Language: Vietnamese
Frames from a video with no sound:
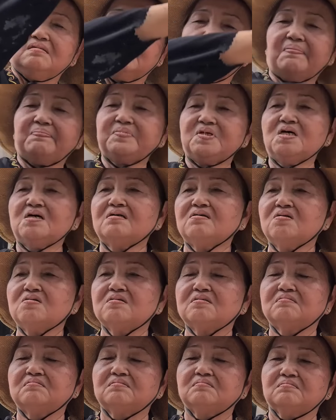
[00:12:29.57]
khắp nước
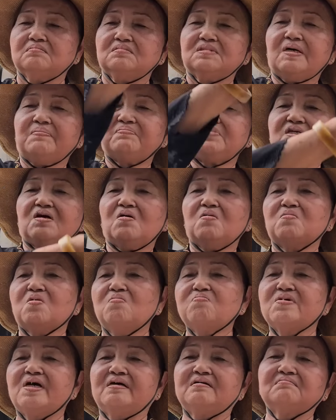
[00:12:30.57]
luôn năm châu
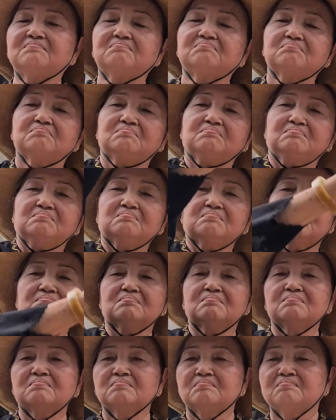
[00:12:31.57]
bốn biển
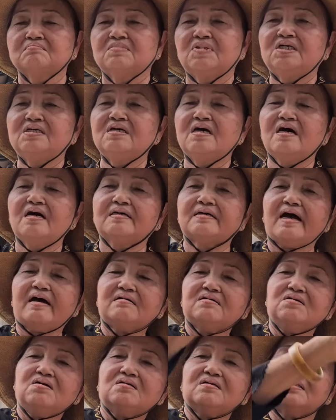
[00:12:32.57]
bây giờ
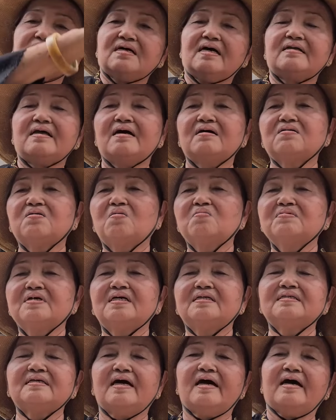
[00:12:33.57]
các nước người ta đang cung
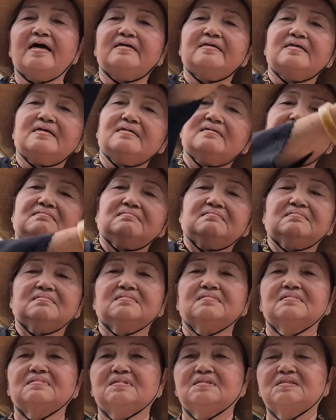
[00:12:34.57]
nghênh ngài nha
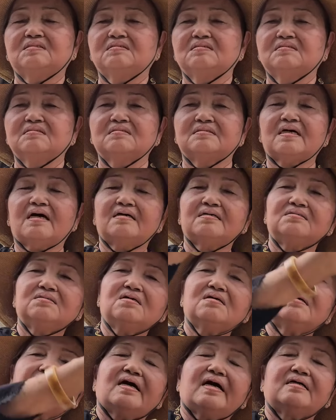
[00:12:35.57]
tay
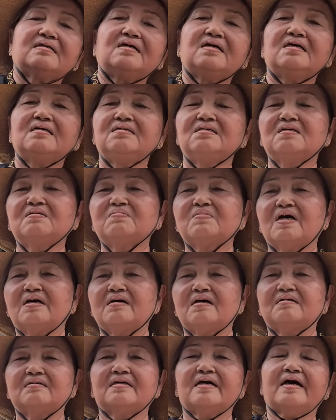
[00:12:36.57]
nước ngài đi nhưng
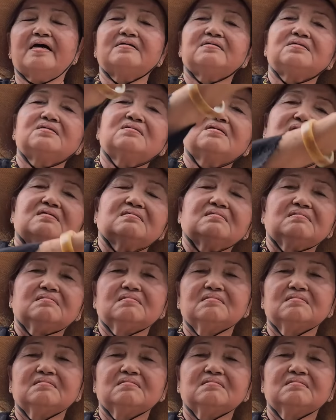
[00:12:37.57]
mà ngài chưa